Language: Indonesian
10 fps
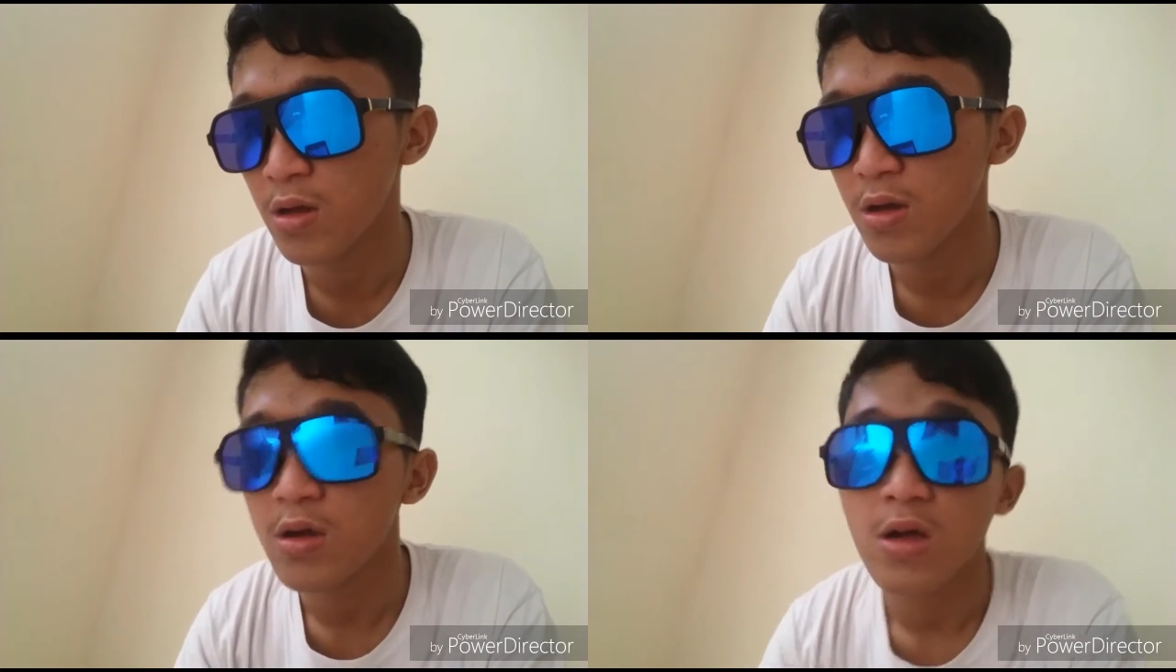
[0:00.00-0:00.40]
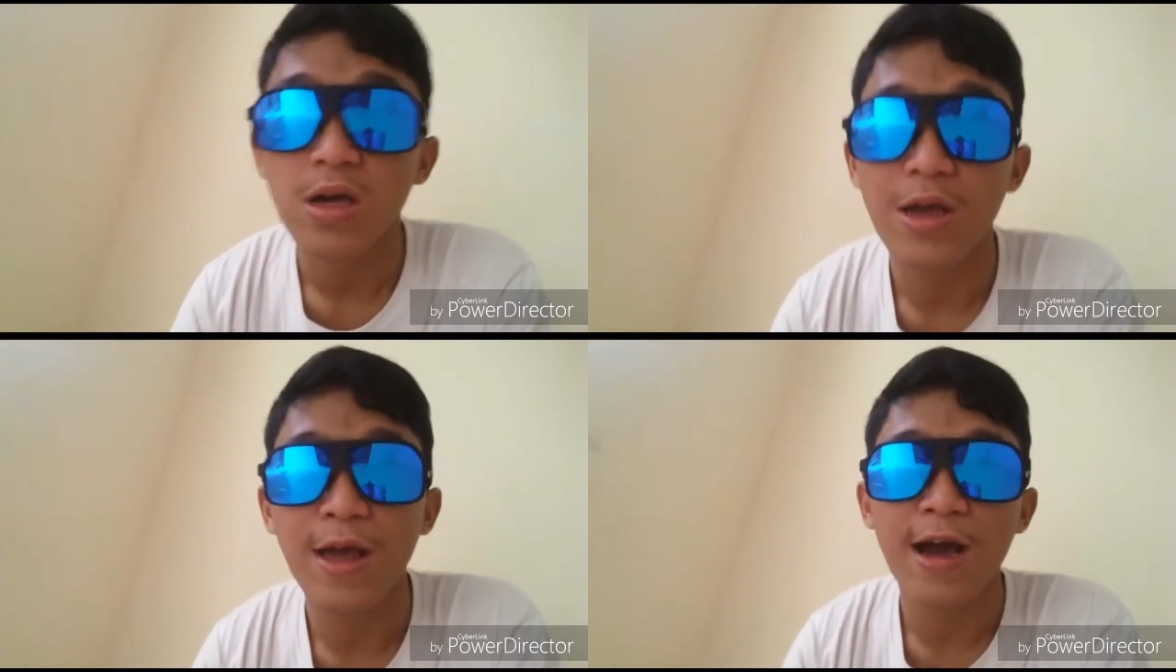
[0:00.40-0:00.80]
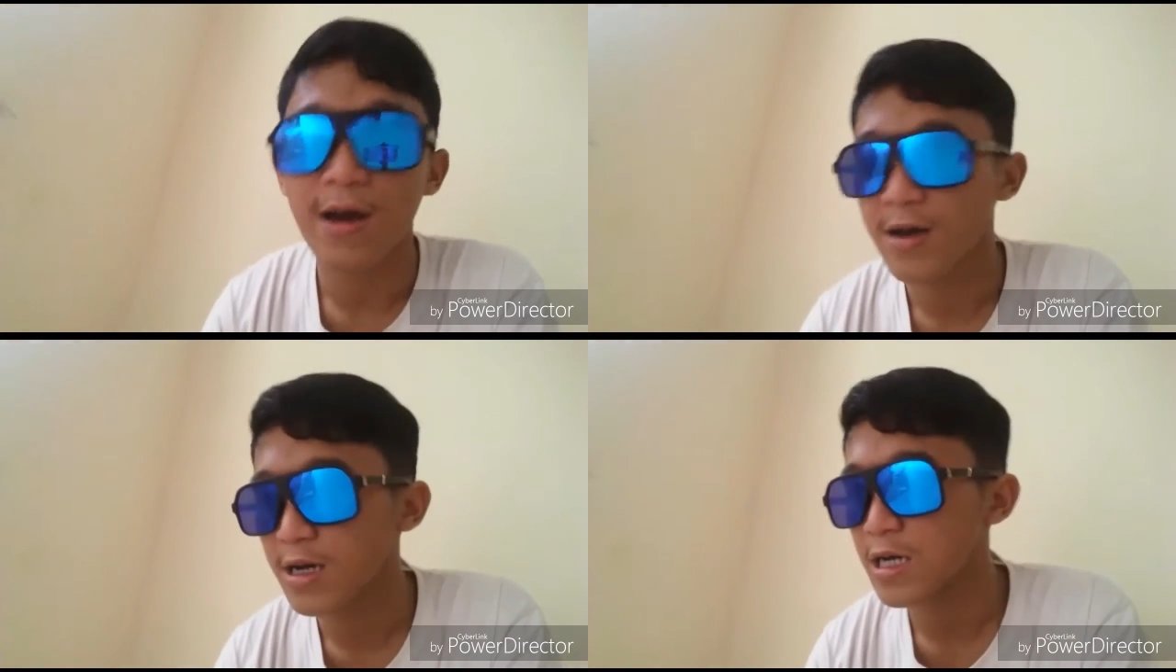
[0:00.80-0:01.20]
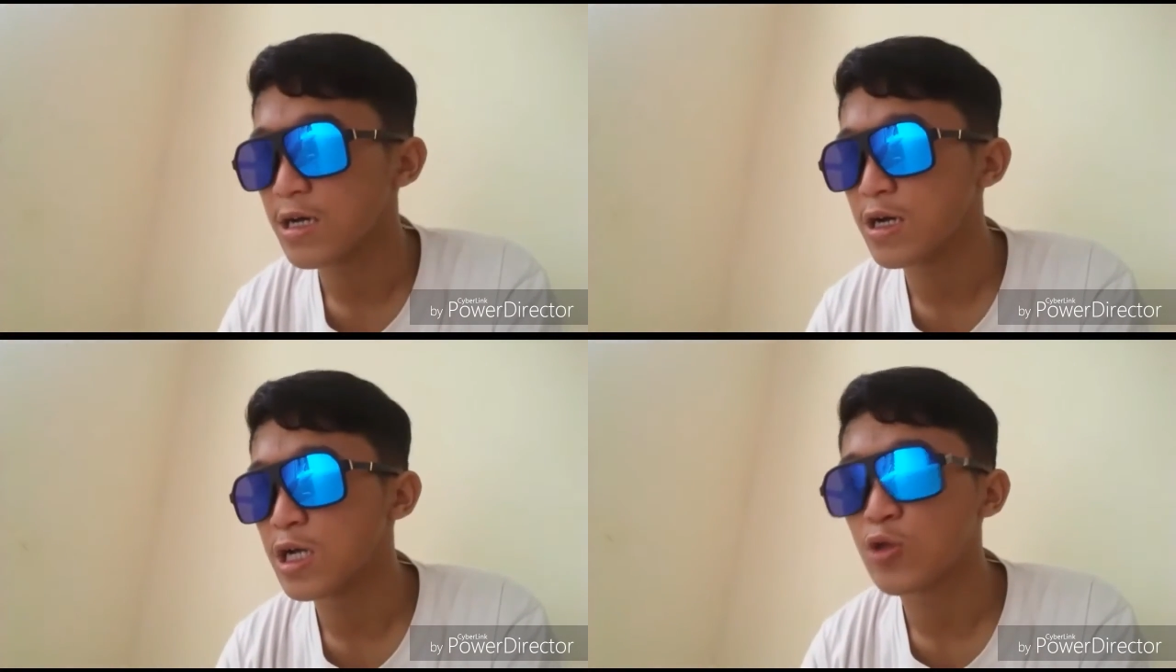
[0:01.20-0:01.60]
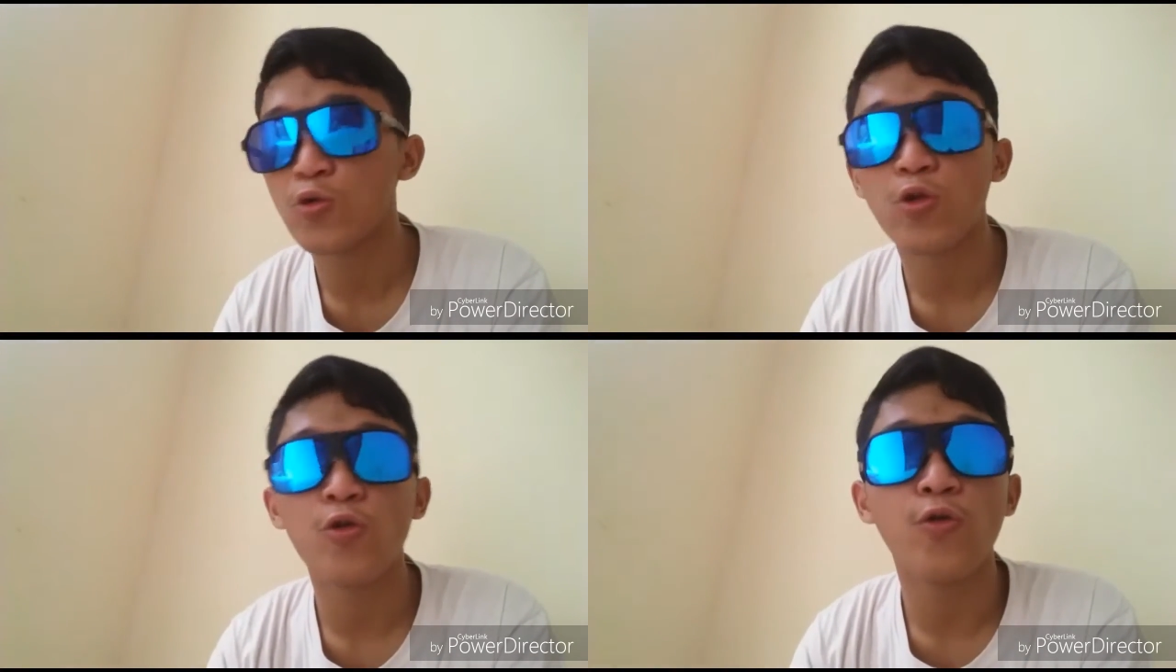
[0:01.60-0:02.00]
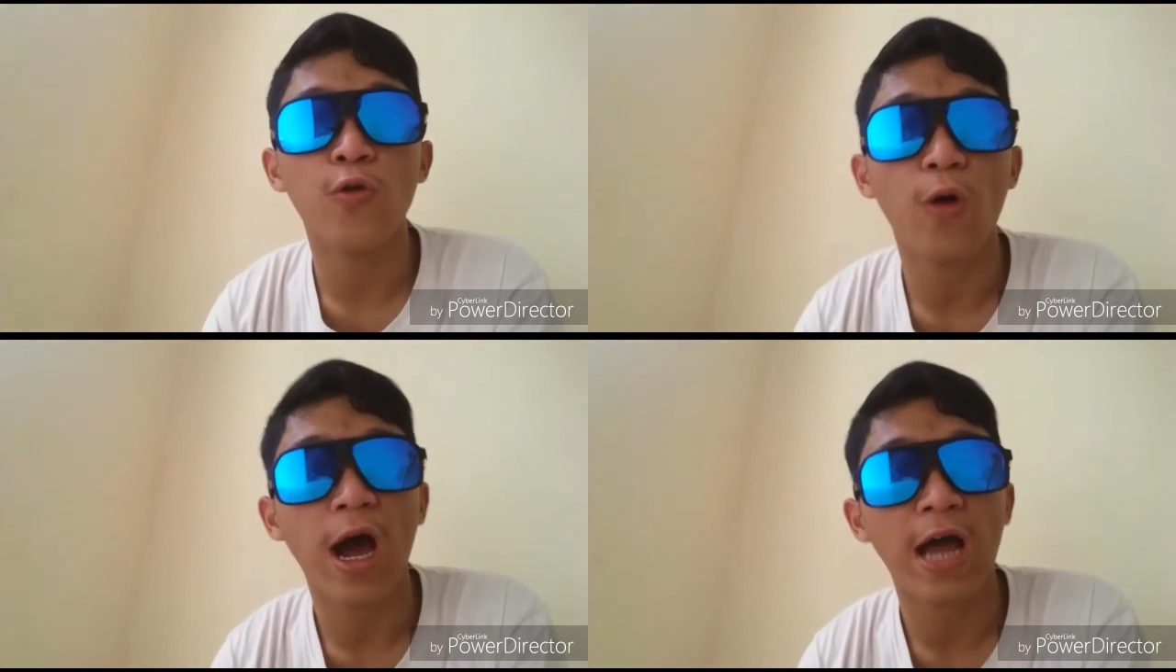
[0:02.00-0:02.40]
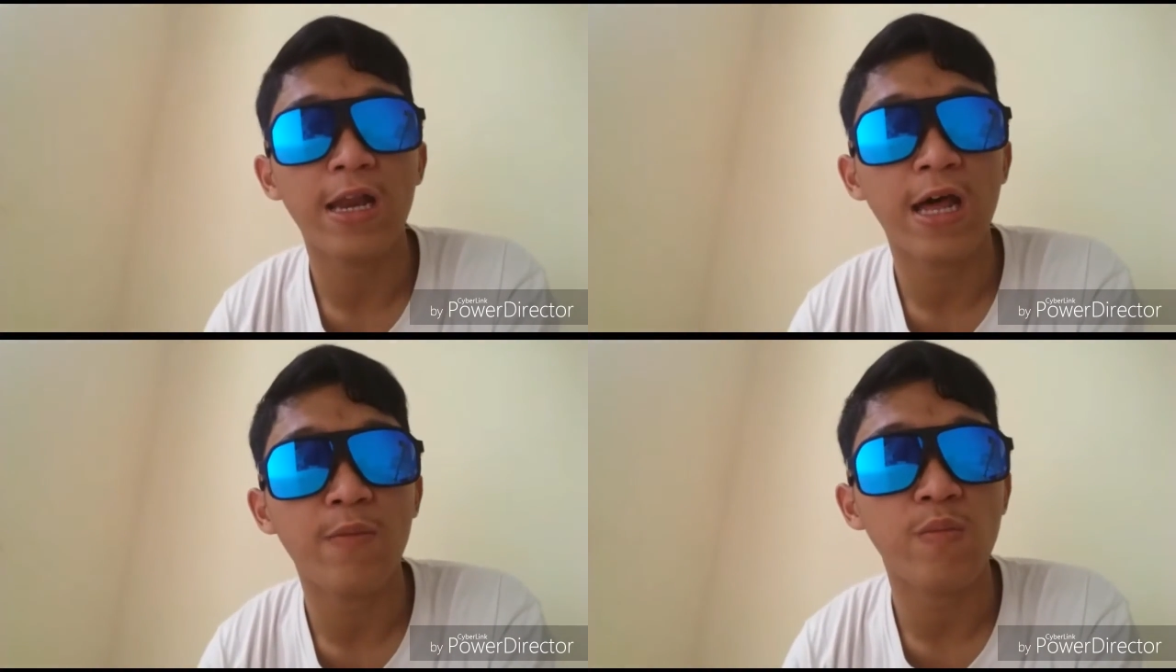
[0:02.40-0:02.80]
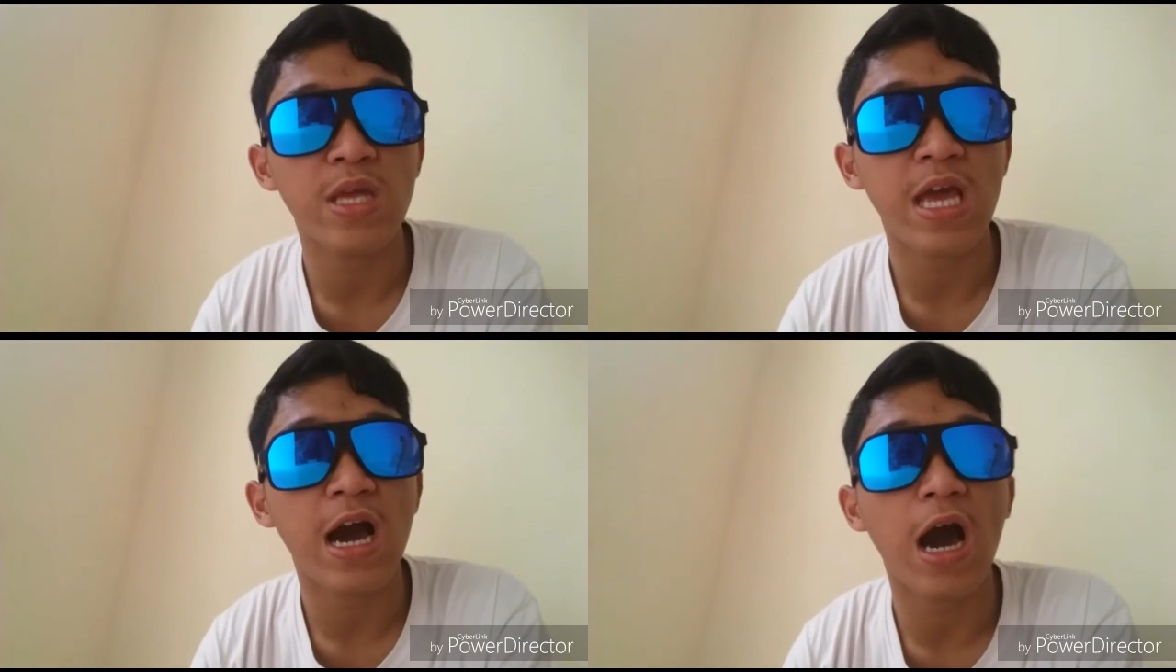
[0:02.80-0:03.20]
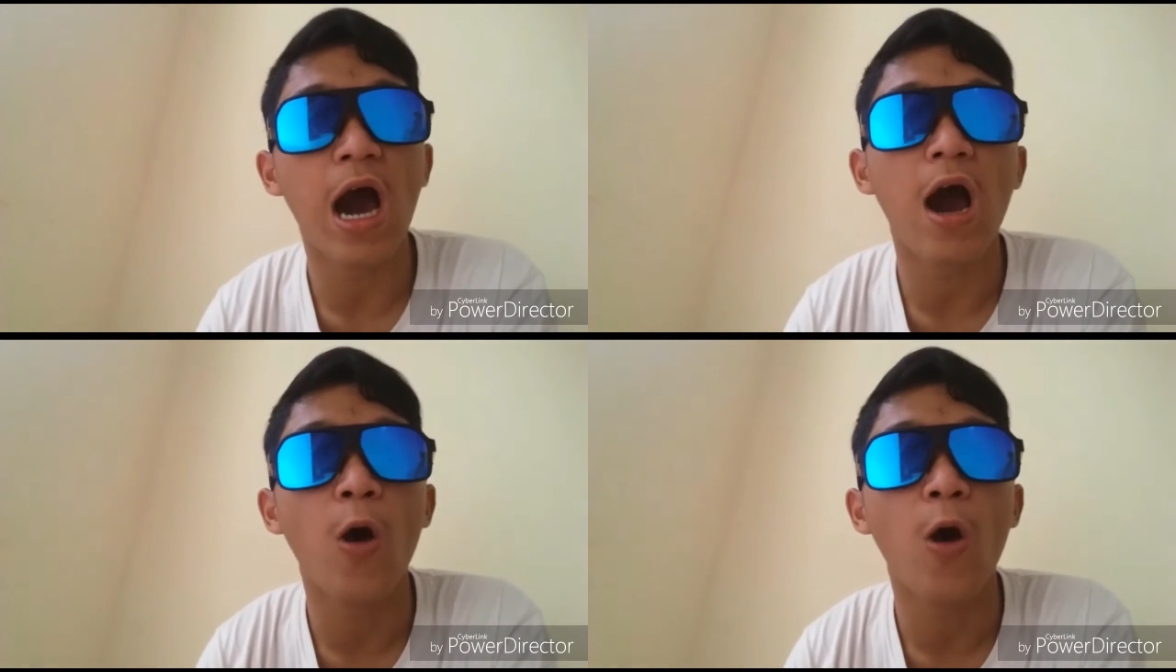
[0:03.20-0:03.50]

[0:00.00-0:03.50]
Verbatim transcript: Yang ketujuh ada Mia Aung,